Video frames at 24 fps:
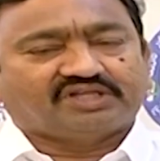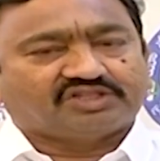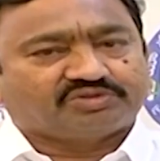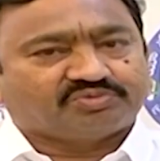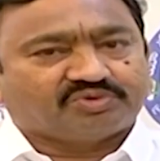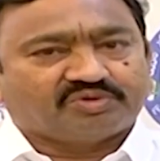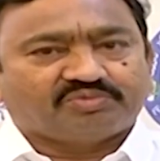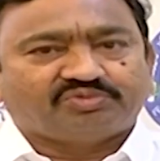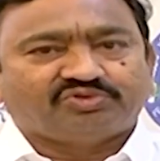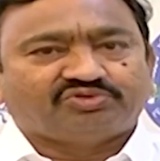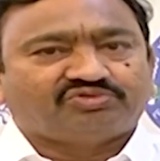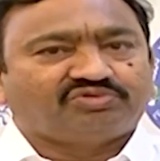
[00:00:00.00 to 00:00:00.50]
గత
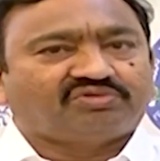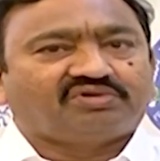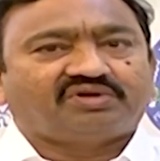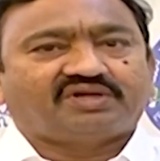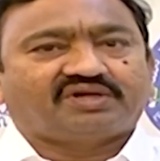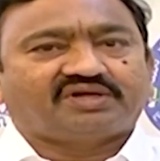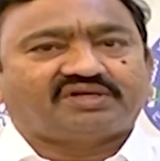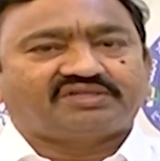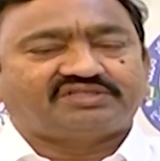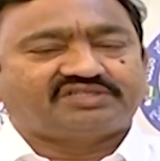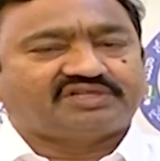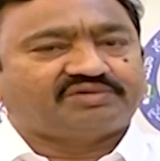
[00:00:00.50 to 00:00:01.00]

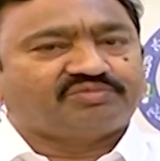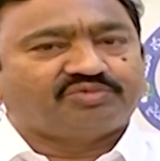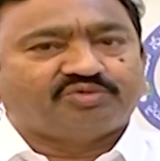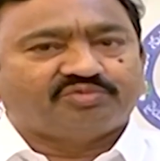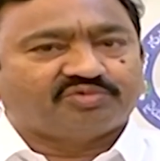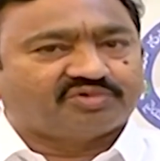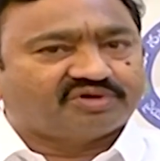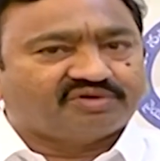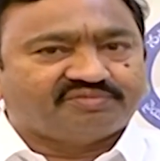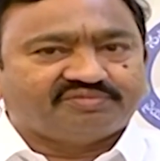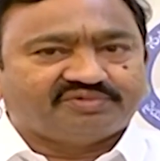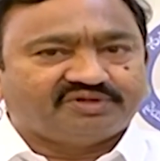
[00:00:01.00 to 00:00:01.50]
ప్రభుత్వంలాగా జన్మం
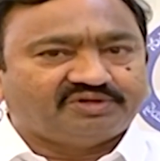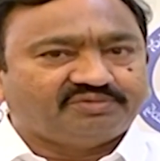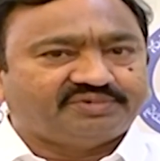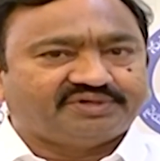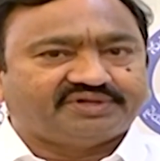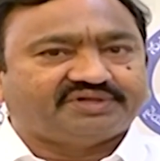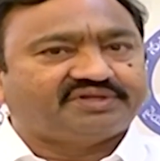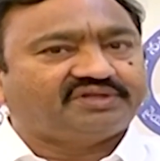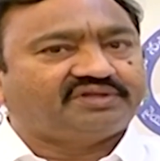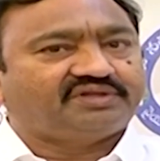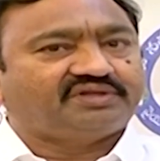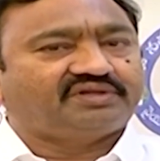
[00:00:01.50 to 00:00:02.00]
కమిటీలు
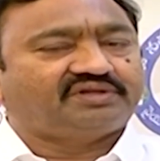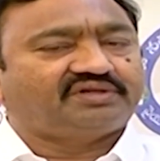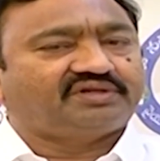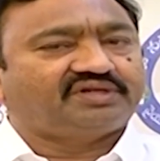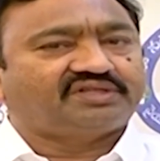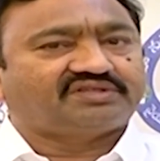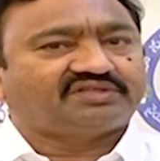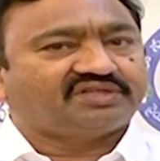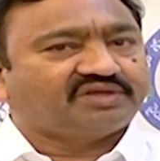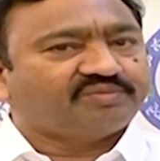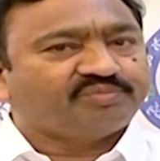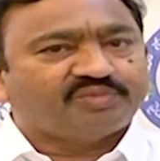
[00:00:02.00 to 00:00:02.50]
పెట్టి
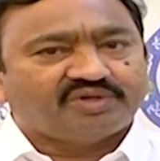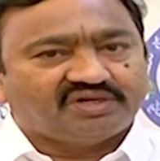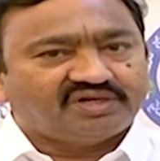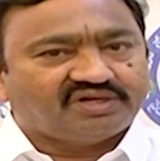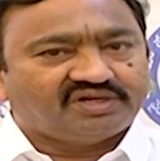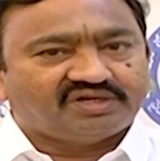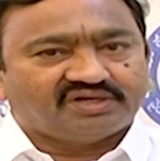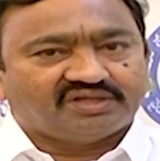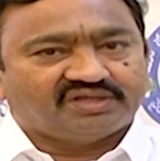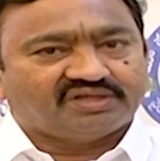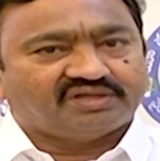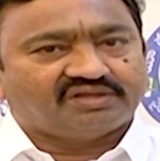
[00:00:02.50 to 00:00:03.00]
ప్రతి
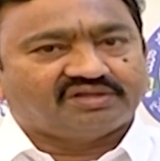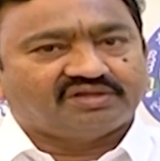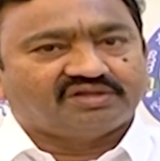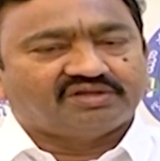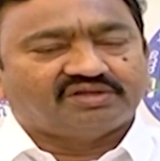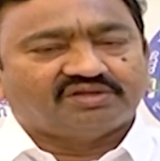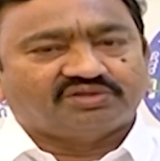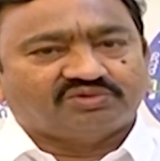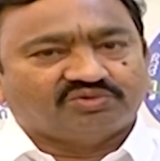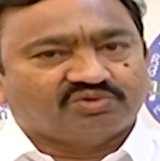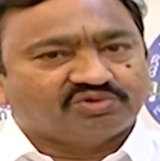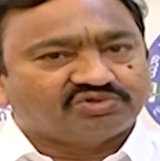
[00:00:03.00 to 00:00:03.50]
ఎమ్మెల్యేలని
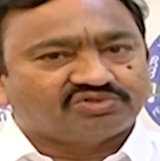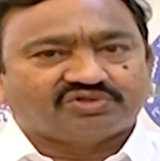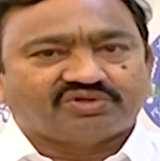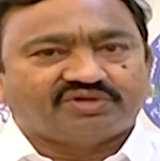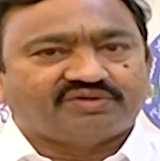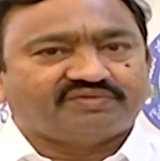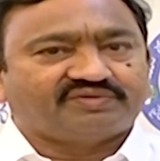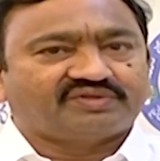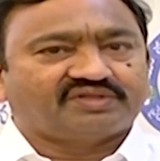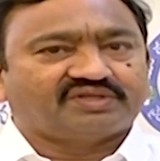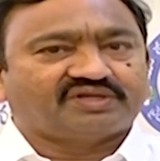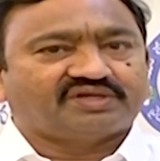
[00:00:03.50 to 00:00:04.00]

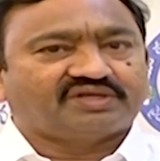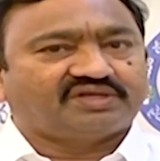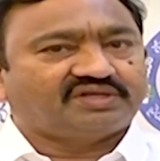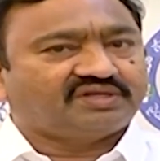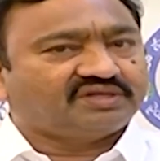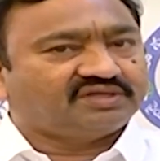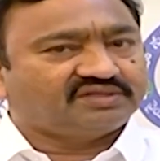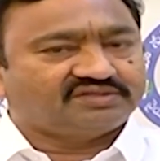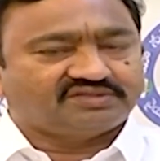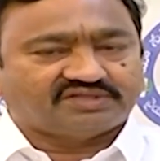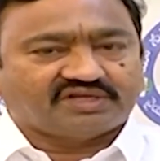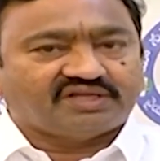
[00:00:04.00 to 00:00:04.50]
దోసుకునే విధంగా
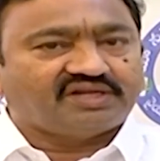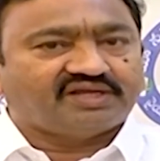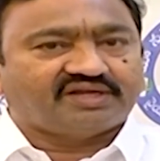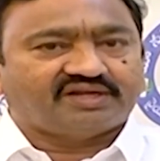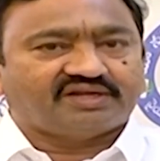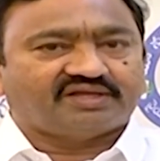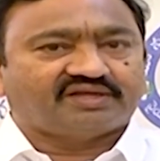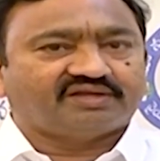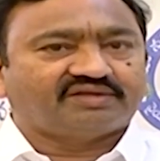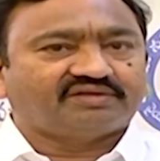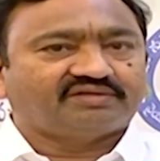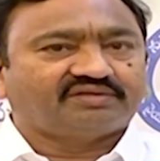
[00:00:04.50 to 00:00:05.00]
చేయలే
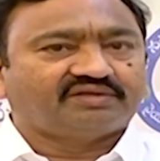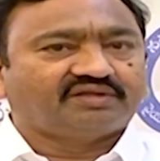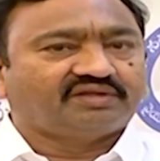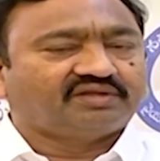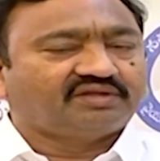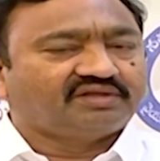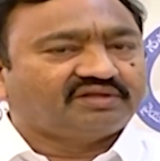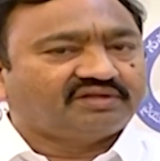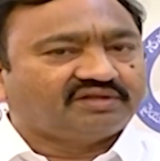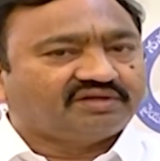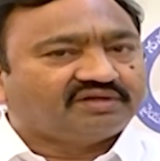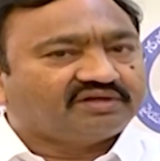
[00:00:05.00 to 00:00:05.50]
ఆయన
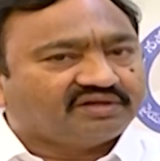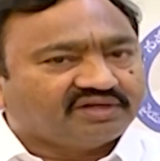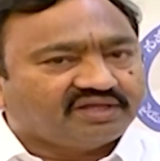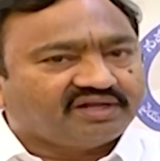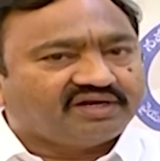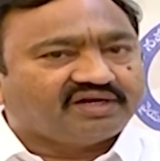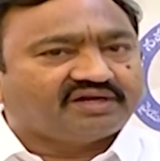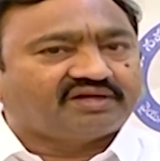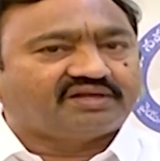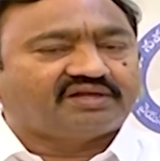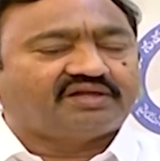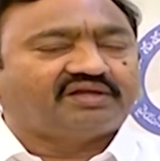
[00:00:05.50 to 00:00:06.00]

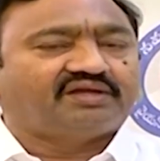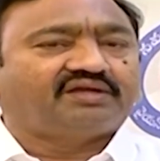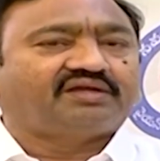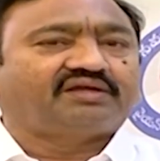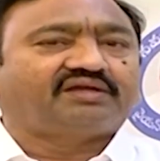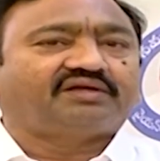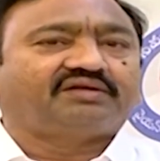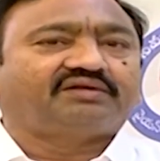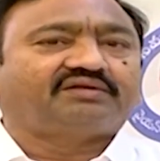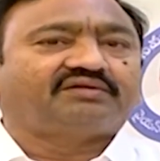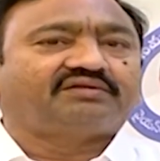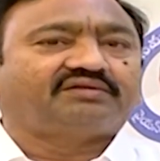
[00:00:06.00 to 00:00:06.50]
డైరెక్ట్గా
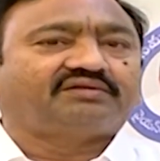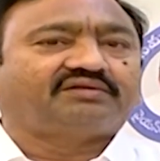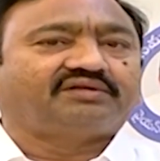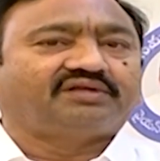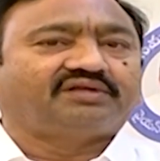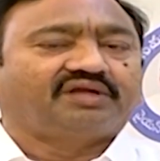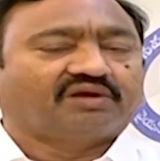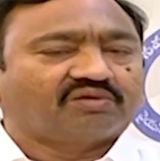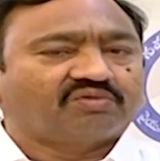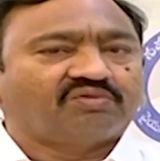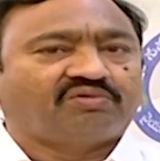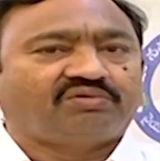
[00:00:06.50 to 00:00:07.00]

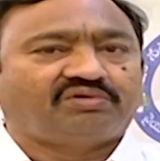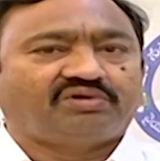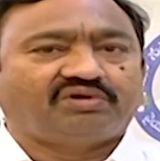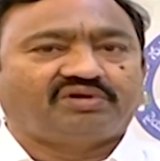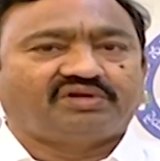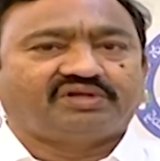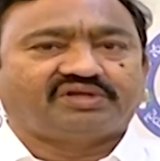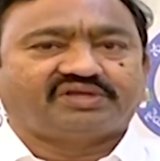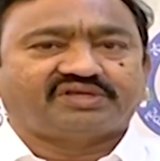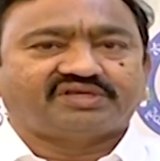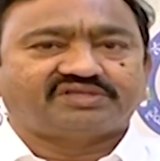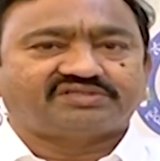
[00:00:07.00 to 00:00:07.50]

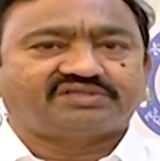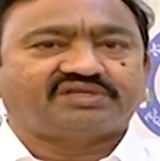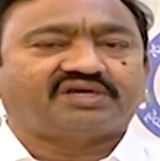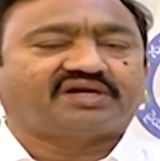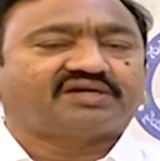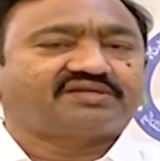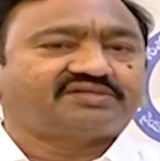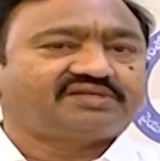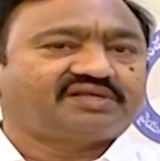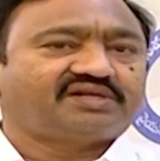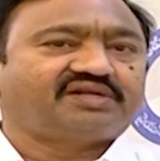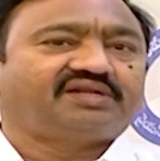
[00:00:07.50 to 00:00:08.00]
అకౌంట్లోకి వేసి
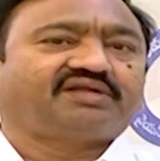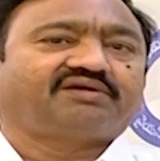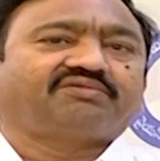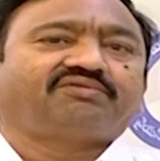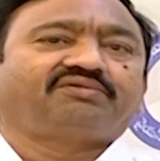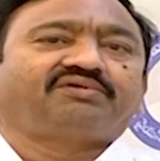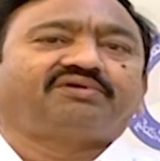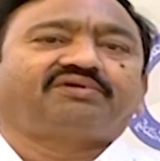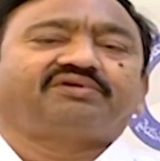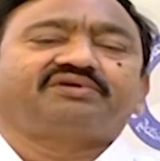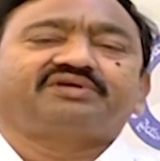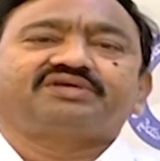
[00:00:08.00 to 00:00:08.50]
అక్కజల్లి
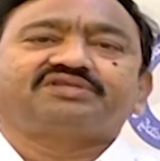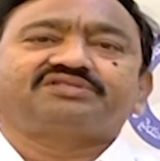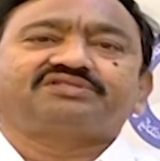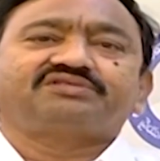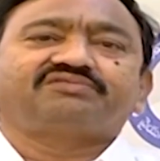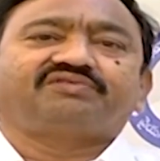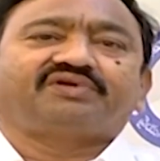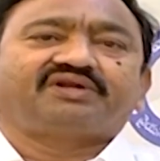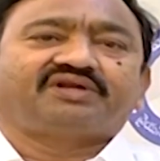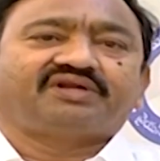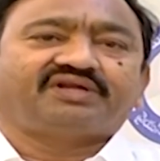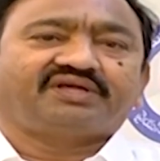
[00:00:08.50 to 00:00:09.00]
అకౌంట్లోకి వేసి
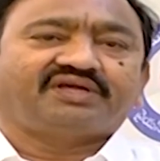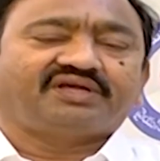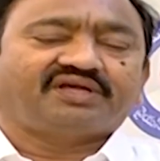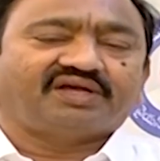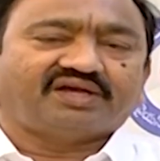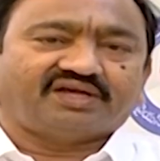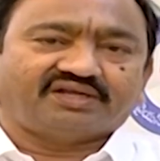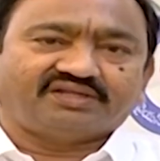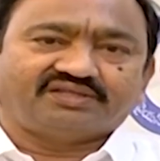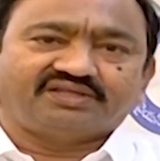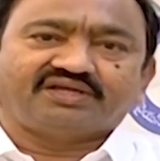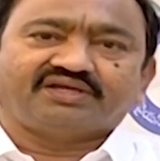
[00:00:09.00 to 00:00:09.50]
వాళ్ళని
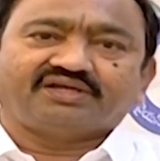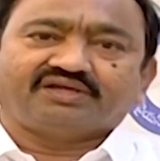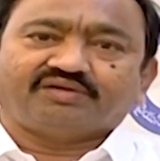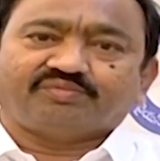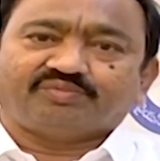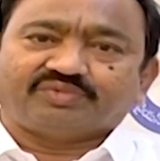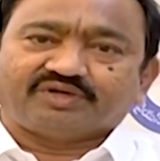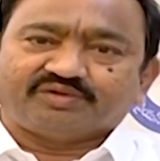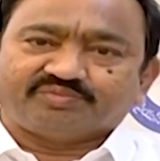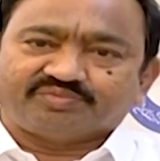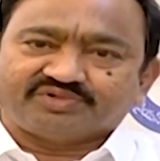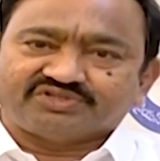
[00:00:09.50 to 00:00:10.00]
ఆర్థికంగా
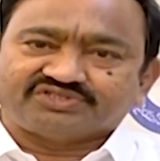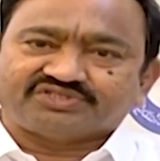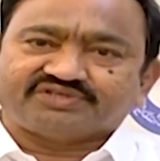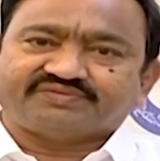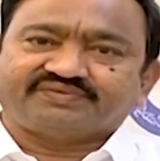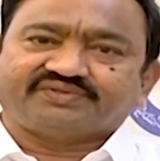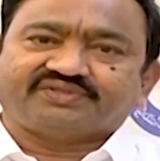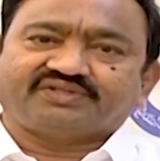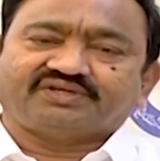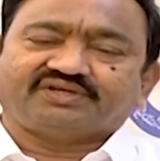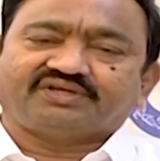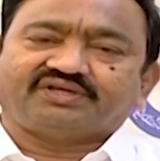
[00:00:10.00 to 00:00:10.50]
బలపరిచే
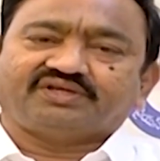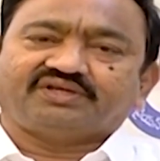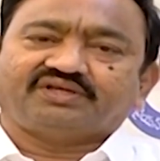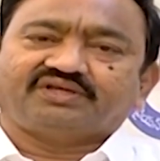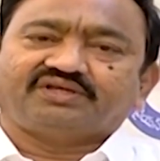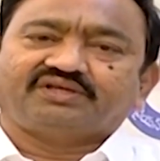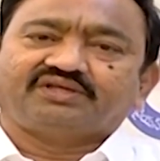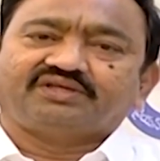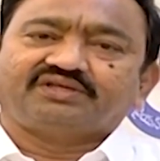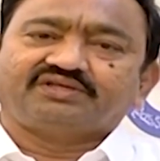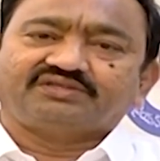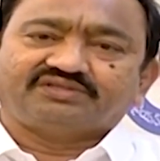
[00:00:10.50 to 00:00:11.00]
విధంగా
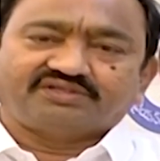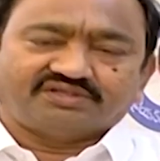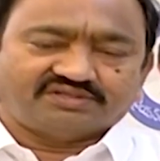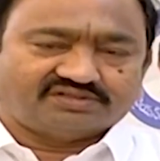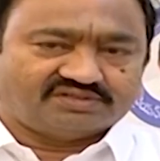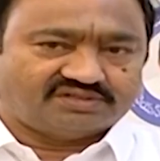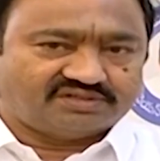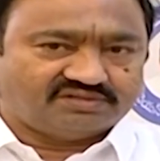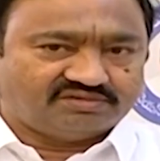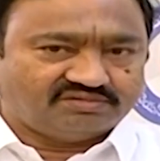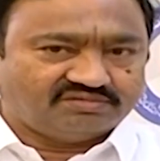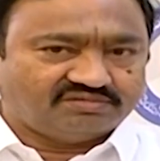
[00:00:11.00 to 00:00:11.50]

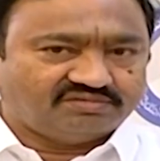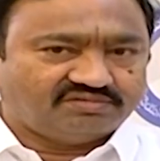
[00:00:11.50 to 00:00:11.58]
చేశాడు